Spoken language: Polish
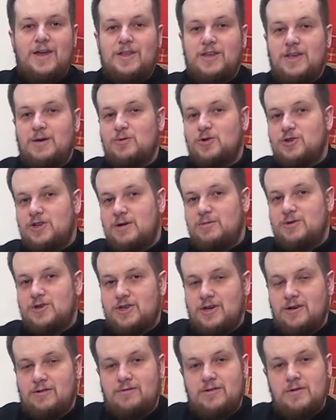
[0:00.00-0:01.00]
Nie możemy
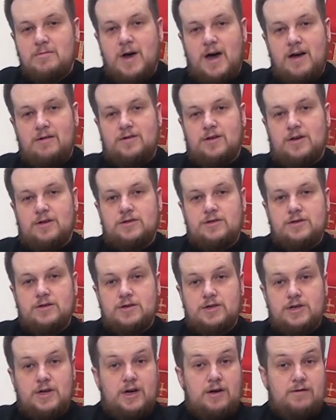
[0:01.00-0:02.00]
się wymawiać,
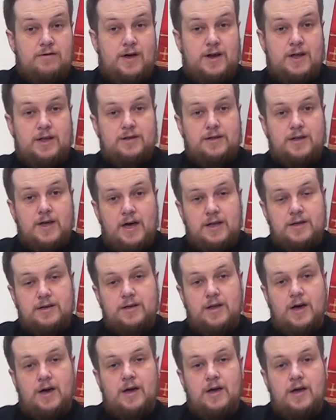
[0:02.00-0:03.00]
że
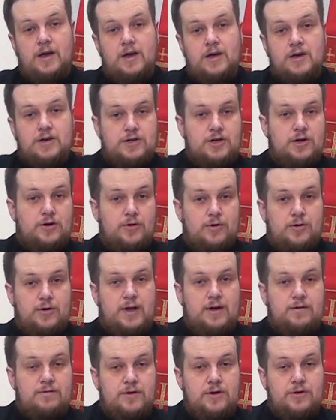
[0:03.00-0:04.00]
kwarantanna, że
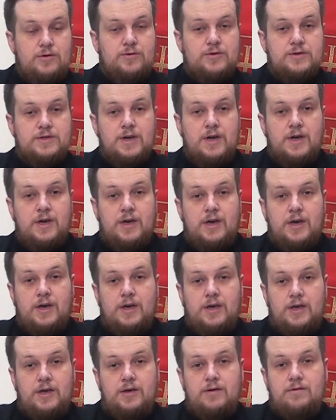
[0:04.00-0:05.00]
koronawirus
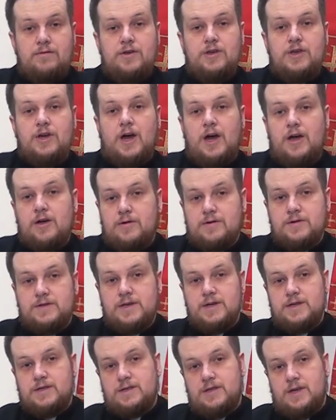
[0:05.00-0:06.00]
i
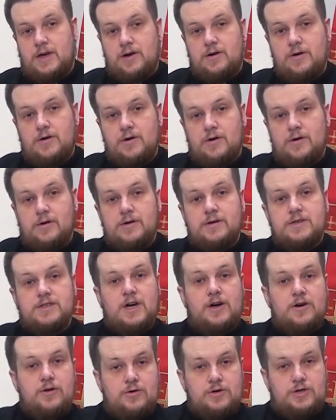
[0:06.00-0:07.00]
wynikające z niego
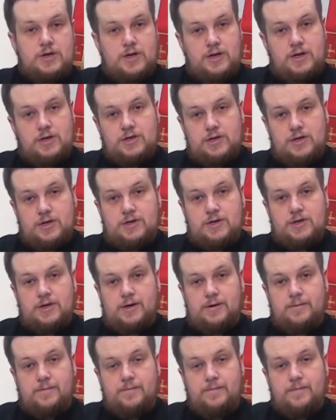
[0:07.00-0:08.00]
zagrożenie życia.
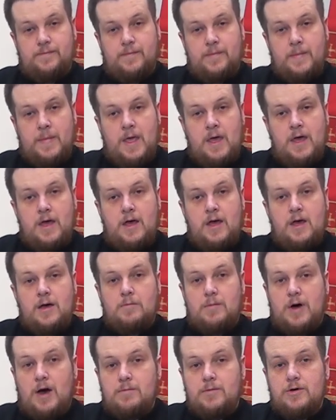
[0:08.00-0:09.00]

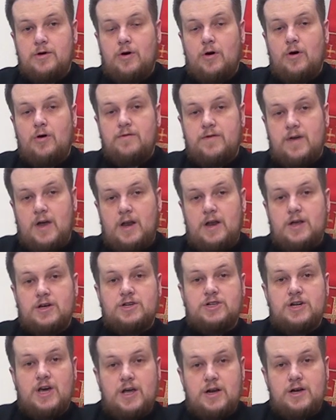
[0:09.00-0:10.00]
Mamy o wiele
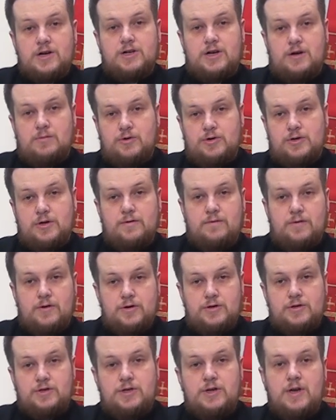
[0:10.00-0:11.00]
szersze
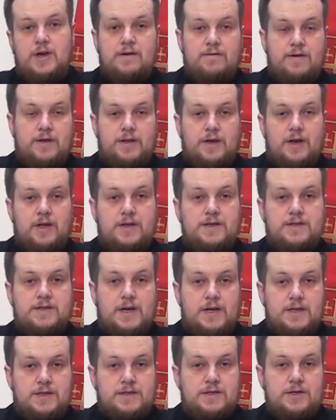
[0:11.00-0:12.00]
możliwości
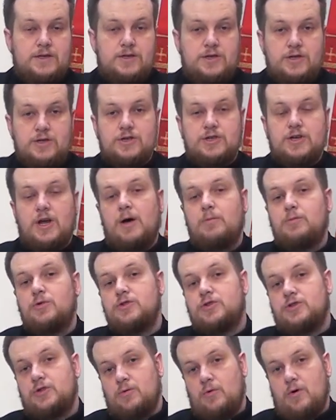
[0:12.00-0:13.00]
ewangelizacji niż
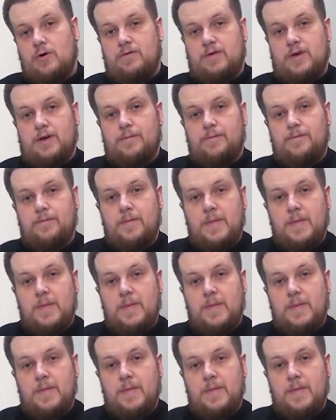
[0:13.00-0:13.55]
apostołowie.